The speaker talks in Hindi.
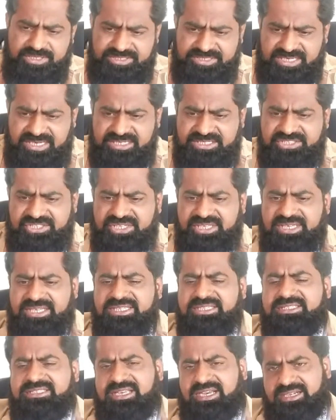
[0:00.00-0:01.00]
जान
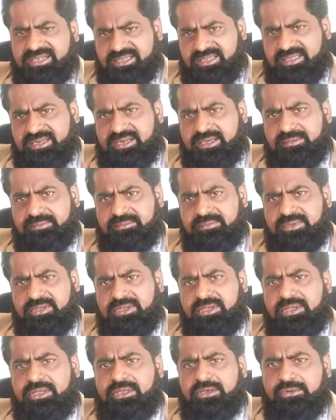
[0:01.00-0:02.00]
शीरी साठ ग्राम
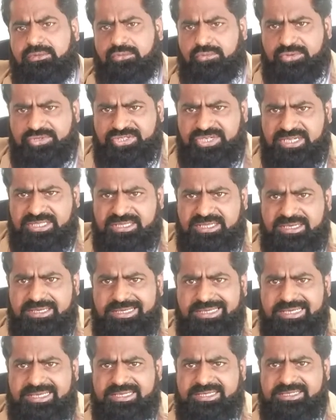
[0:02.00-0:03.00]

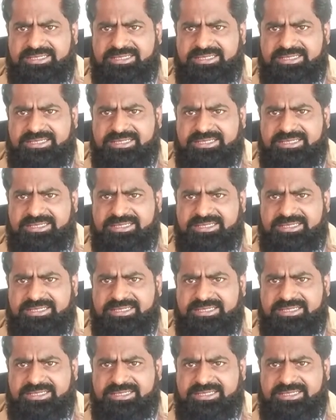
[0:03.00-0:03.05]
नोशादर